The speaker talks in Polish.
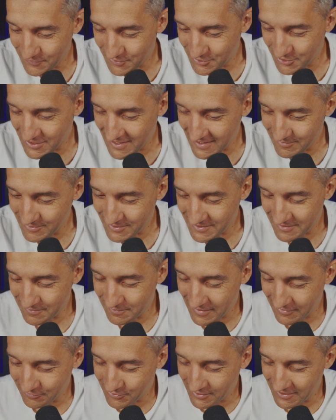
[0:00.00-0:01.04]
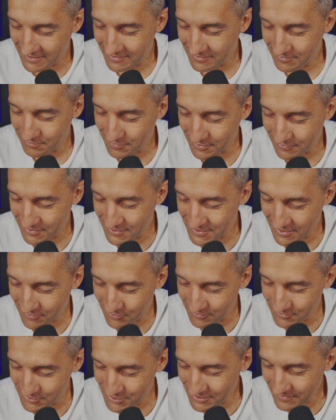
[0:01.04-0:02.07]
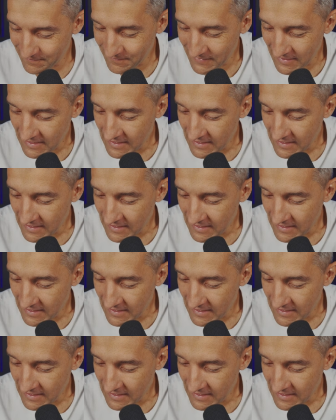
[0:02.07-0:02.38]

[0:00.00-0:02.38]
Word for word: Czytałem listy Pawła i powiedziało mi się.